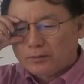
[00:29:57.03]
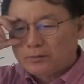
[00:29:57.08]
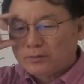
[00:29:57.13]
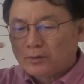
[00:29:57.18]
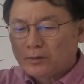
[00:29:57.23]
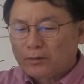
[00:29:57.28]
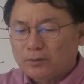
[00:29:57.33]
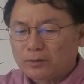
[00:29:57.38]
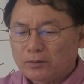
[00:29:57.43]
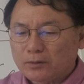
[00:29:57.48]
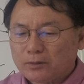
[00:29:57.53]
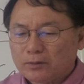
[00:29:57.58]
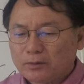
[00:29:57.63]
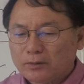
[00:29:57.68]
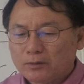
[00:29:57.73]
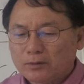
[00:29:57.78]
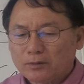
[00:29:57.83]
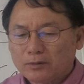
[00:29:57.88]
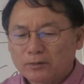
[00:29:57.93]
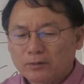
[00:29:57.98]
저기,
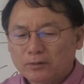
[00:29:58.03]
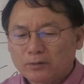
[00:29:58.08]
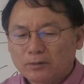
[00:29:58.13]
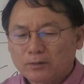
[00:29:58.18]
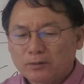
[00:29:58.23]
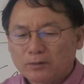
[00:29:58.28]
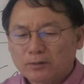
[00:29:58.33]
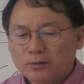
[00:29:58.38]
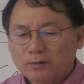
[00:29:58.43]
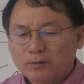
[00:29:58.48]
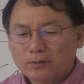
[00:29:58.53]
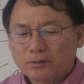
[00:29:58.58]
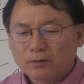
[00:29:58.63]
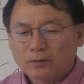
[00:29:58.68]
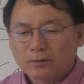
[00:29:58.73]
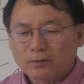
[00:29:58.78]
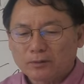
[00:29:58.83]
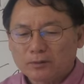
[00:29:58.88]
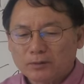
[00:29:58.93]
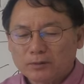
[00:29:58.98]

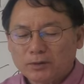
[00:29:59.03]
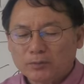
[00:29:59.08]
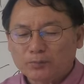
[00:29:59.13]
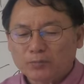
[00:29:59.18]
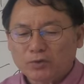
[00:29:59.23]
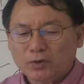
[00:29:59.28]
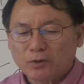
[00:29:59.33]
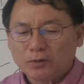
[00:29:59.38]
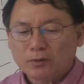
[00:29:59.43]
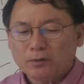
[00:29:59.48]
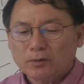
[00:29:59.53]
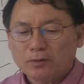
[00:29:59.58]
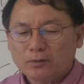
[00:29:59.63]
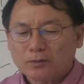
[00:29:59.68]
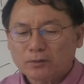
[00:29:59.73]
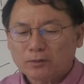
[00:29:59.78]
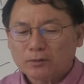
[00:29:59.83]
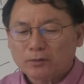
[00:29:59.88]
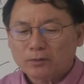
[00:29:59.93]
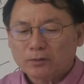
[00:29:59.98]
어, 10절?
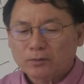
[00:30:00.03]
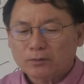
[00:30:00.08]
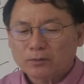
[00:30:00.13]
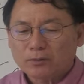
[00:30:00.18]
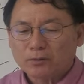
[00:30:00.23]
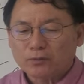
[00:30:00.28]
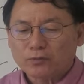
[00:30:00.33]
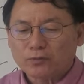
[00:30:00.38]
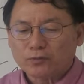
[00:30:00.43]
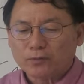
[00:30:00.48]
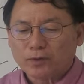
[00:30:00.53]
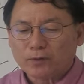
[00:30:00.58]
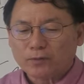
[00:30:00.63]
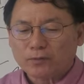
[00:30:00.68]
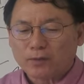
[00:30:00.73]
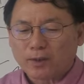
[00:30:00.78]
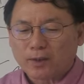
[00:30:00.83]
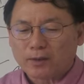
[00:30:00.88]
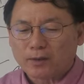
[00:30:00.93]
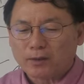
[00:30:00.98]
또
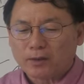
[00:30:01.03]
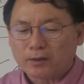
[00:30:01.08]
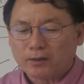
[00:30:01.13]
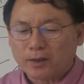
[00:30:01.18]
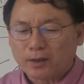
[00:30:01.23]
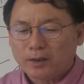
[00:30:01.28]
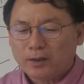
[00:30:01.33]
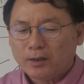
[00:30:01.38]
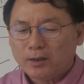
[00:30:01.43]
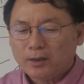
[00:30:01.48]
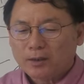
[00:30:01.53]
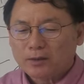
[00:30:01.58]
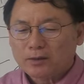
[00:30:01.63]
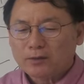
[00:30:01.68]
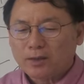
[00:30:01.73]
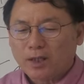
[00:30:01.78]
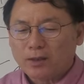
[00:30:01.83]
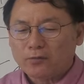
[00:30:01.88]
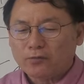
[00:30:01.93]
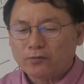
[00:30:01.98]
주께서 가라사대
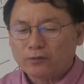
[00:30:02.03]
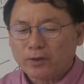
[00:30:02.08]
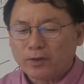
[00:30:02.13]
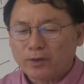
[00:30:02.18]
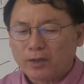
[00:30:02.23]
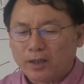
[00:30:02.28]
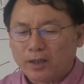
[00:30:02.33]
그날 후에